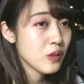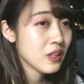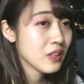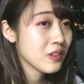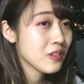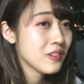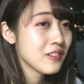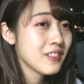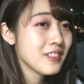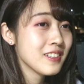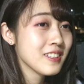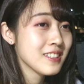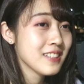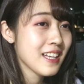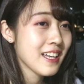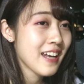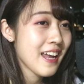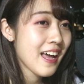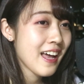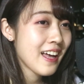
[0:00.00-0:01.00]
Buatku
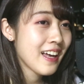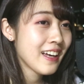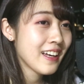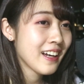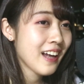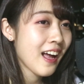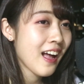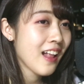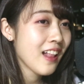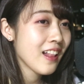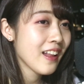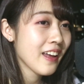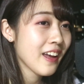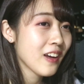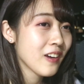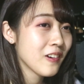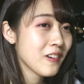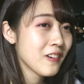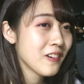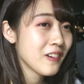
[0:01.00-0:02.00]
sadar hal
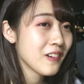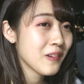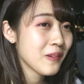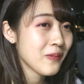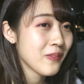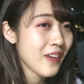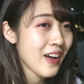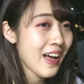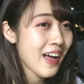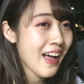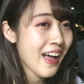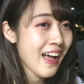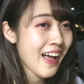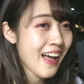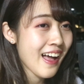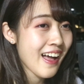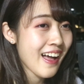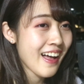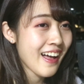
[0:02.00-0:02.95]
yang ku lupa